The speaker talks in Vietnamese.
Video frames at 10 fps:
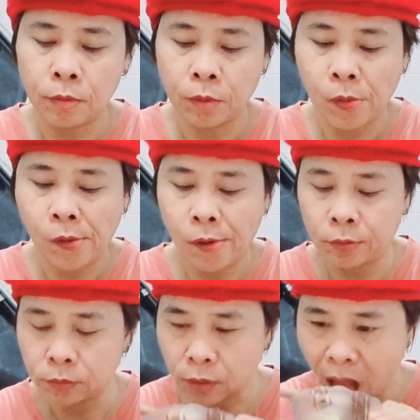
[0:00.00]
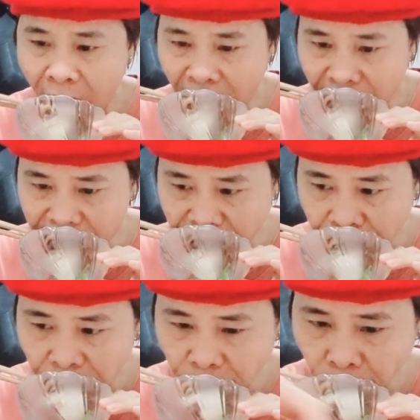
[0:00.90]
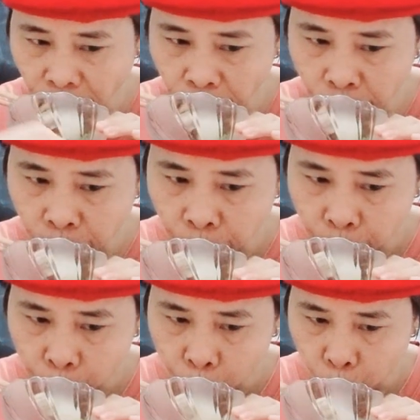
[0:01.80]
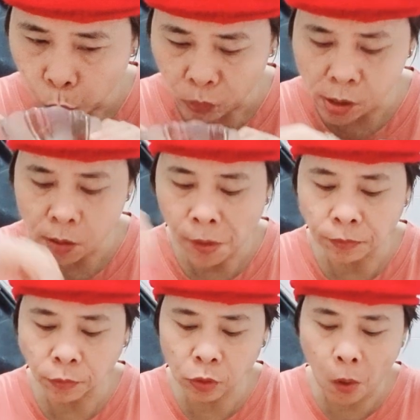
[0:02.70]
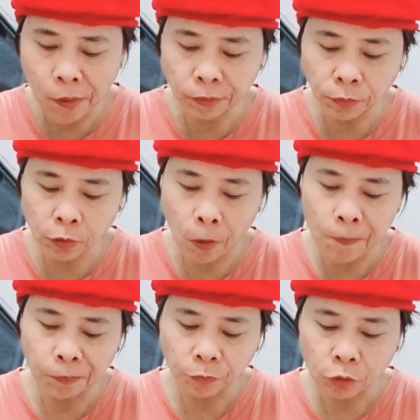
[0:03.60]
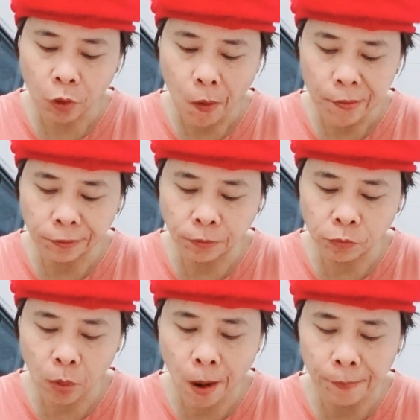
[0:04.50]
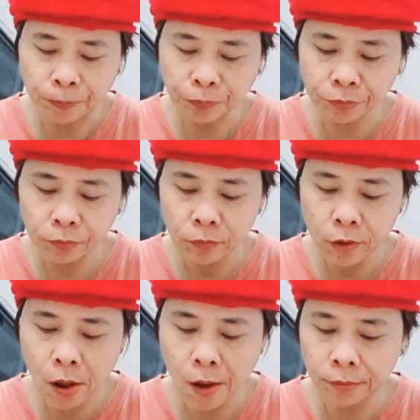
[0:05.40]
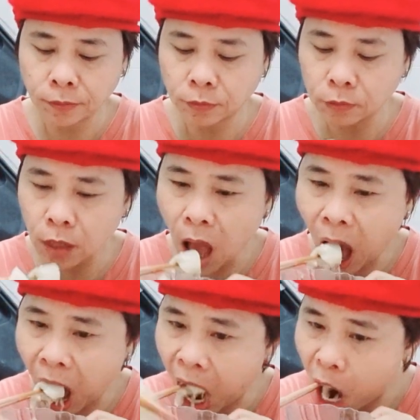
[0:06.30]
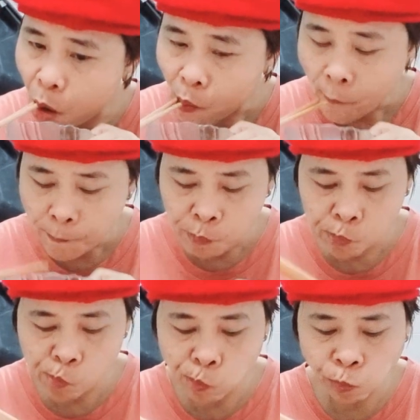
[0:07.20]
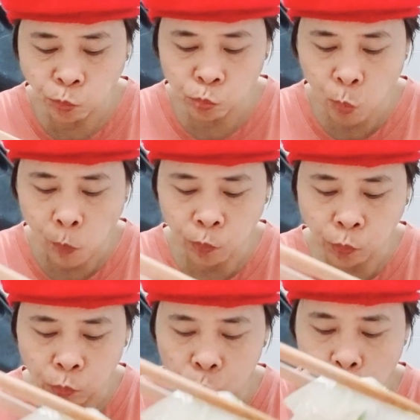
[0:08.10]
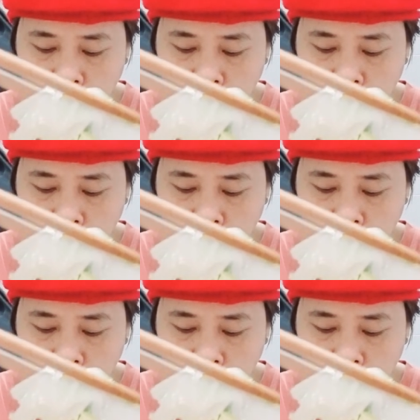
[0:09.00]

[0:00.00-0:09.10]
thúc đẩy hợp tác khoa học công nghệ giữa nước Cộng hòa xã hội chủ nghĩa Việt Nam và quốc gia tiếp nhận, xúc tiến phát triển thị trường lao động ngoài nước,